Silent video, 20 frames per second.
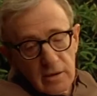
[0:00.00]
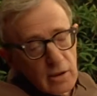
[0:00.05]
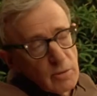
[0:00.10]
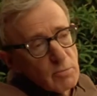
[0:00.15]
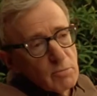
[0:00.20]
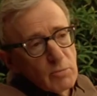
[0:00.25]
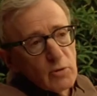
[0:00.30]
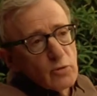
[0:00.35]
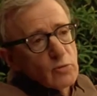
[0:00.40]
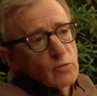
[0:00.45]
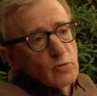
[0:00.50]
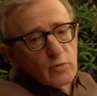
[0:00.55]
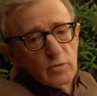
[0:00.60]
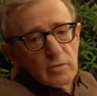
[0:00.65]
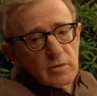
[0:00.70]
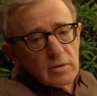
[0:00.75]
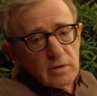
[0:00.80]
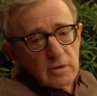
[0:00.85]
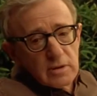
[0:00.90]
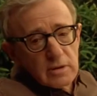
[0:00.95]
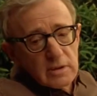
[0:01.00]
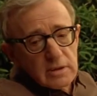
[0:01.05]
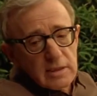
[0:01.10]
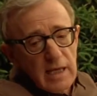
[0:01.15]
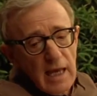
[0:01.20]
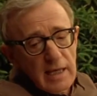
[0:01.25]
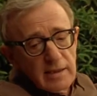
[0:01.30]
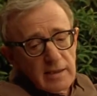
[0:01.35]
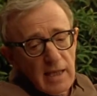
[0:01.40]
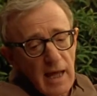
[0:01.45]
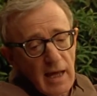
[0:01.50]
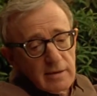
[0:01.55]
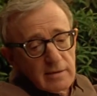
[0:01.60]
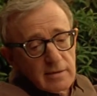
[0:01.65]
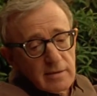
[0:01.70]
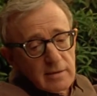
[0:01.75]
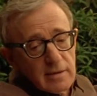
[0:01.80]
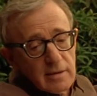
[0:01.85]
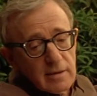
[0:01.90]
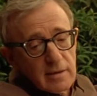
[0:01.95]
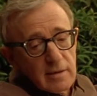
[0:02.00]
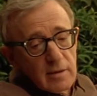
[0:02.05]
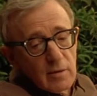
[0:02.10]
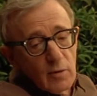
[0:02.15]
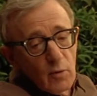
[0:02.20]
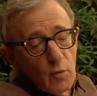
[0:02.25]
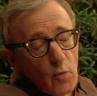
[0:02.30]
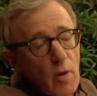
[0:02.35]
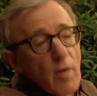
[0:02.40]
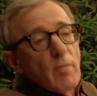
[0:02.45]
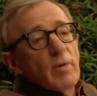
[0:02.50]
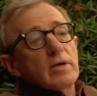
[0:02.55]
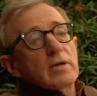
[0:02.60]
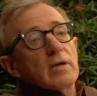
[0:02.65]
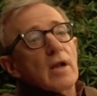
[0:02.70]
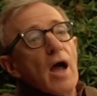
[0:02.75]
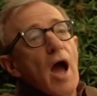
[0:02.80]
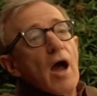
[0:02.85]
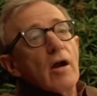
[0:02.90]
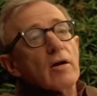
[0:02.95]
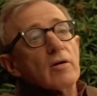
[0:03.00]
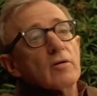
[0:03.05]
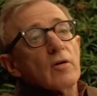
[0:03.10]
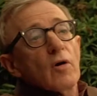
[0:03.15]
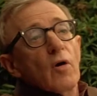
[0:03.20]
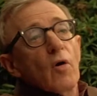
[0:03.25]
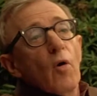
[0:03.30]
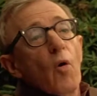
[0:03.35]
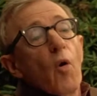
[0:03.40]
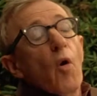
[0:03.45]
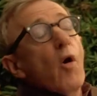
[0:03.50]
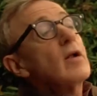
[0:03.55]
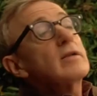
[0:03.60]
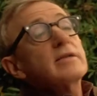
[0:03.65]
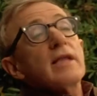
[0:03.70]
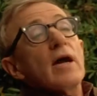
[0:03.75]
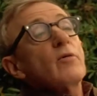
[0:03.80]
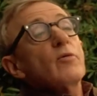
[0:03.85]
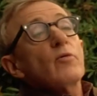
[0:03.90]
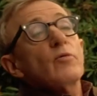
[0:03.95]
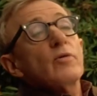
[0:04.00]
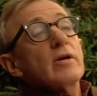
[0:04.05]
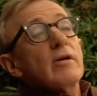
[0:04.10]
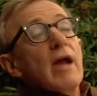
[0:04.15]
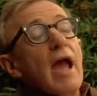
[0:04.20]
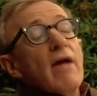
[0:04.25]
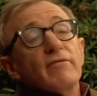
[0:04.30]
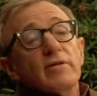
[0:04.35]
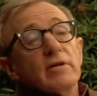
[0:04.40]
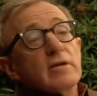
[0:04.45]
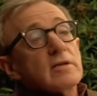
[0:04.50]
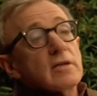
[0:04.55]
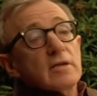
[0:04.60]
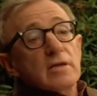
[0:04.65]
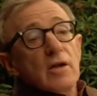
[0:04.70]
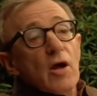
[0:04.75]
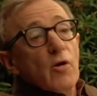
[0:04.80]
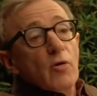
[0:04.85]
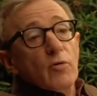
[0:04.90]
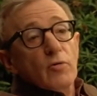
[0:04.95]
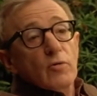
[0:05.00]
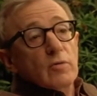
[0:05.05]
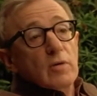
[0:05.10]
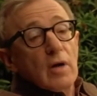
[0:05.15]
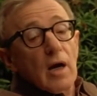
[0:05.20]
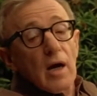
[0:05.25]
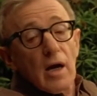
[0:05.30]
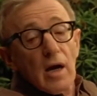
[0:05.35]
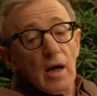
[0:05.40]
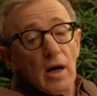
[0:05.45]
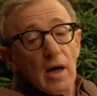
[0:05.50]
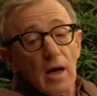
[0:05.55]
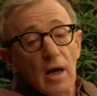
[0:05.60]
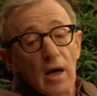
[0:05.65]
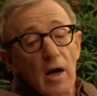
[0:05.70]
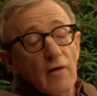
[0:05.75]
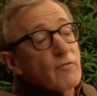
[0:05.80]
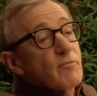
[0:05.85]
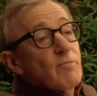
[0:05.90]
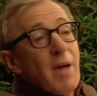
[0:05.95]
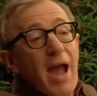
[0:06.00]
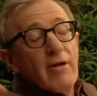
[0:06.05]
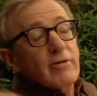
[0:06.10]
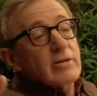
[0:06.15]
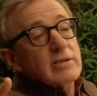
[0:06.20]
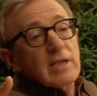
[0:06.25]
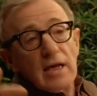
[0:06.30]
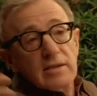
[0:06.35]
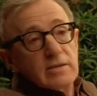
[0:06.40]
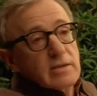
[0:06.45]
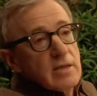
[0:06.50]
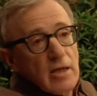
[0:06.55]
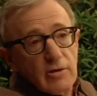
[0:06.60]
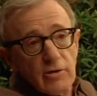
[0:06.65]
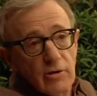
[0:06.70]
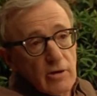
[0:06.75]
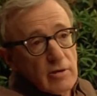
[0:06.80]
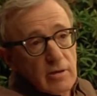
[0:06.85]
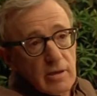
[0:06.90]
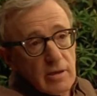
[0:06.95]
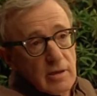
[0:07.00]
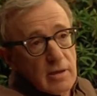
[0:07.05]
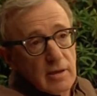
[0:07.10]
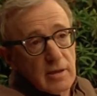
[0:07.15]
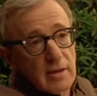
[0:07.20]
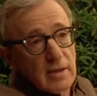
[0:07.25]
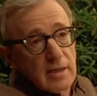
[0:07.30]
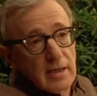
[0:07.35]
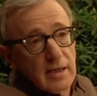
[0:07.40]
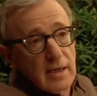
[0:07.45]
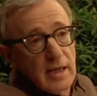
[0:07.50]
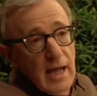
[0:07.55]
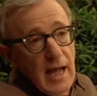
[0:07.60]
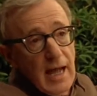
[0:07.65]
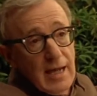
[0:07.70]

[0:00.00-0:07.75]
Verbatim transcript: Camus äh, hat gesagt, dass Frauen das Einzige auf der Erde sein werden, äh, was wir vom Paradies kennenlernen.